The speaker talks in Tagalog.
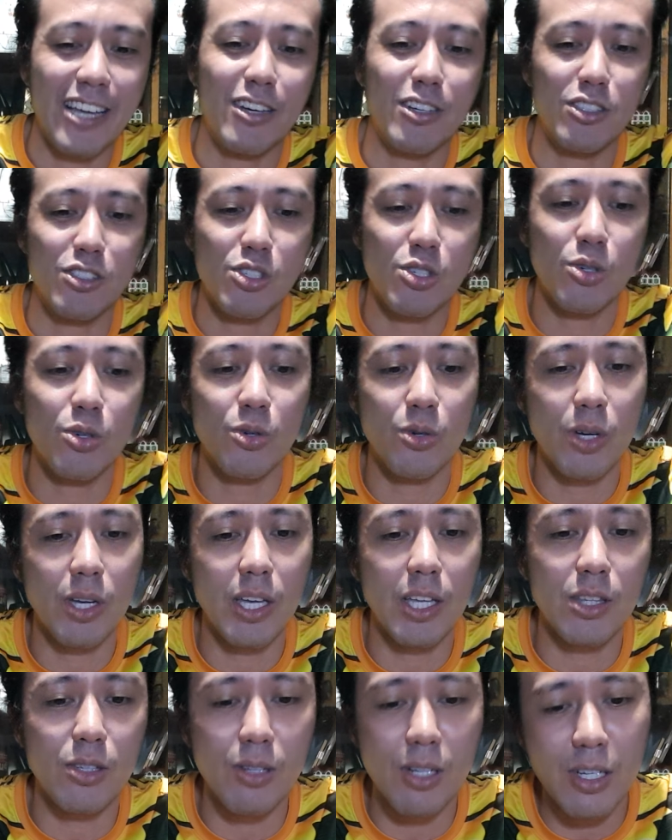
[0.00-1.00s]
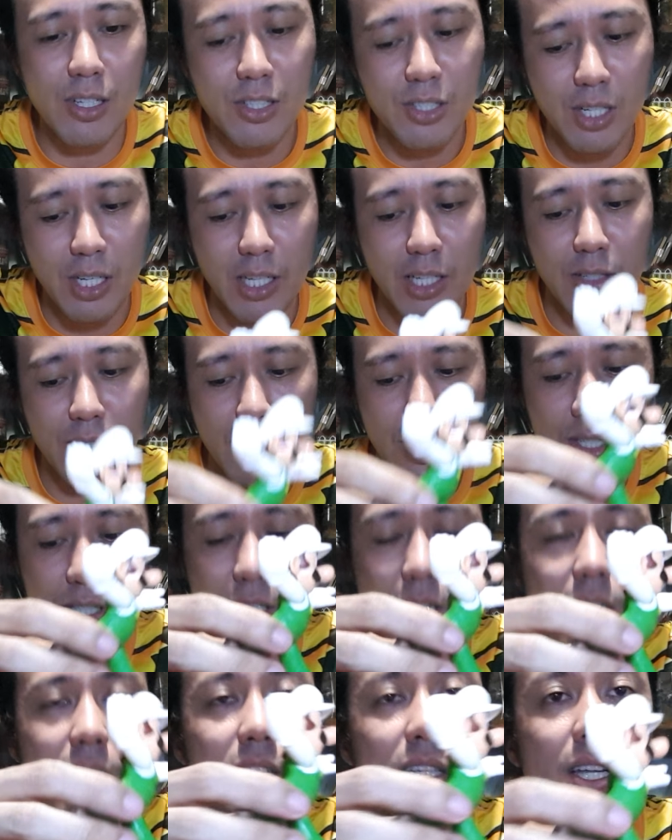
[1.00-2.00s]
Ayun. So, ito lang siya. Ganun lang
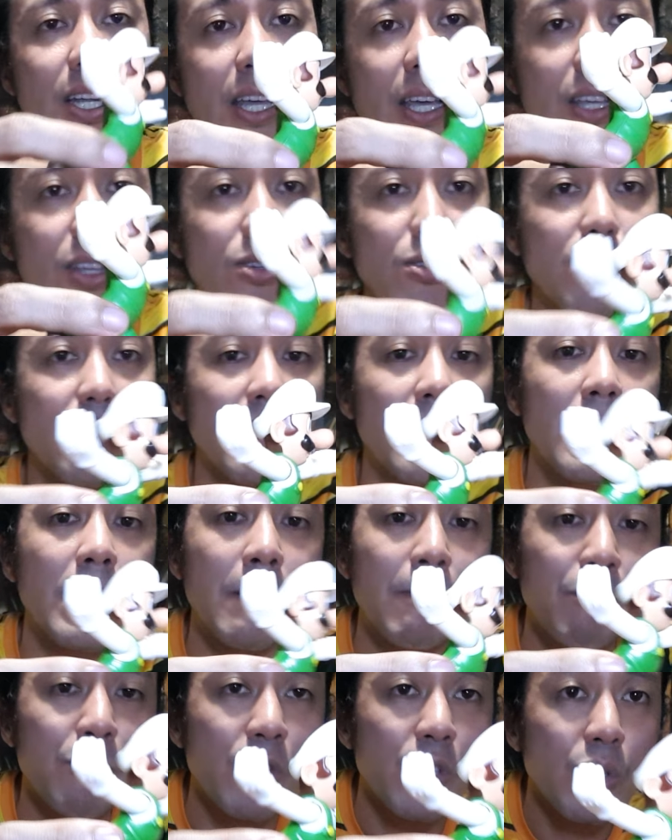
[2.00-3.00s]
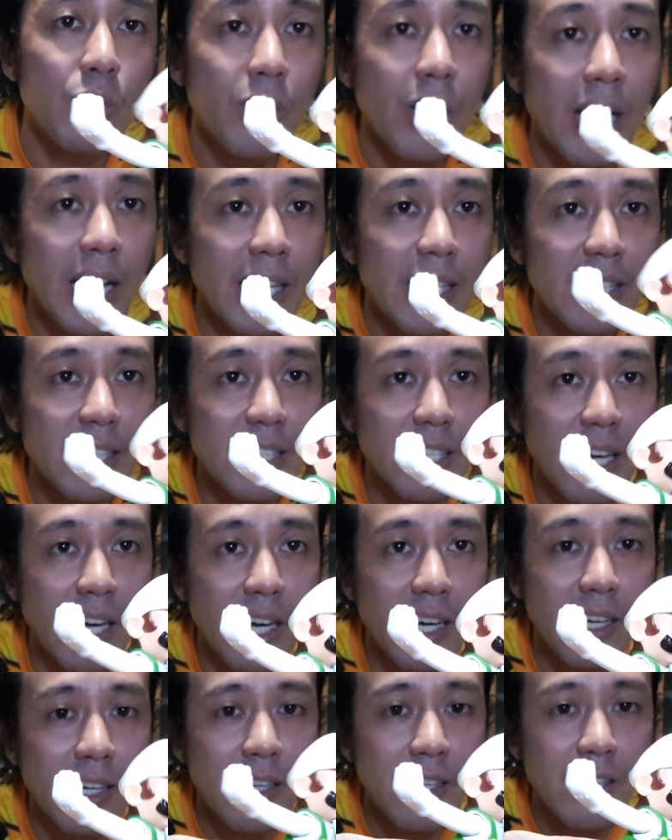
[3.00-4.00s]
siya kadali. Yung, yung hand
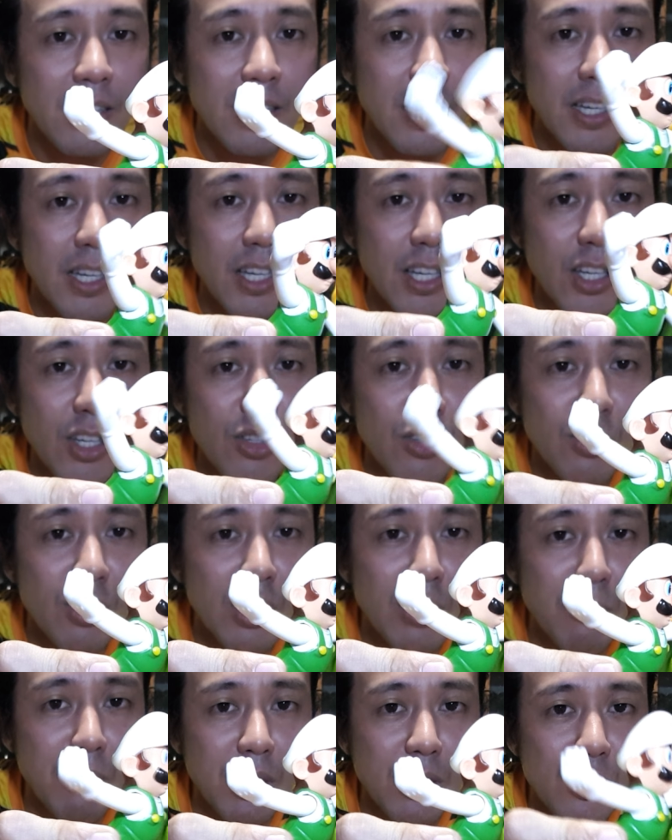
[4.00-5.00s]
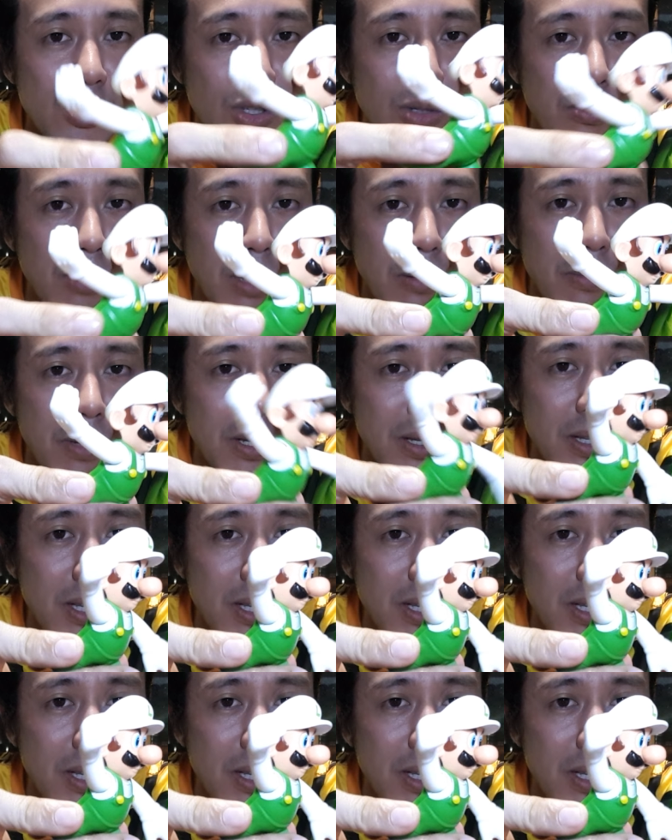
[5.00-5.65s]
niya, yun yung gimmick. So, ibabal,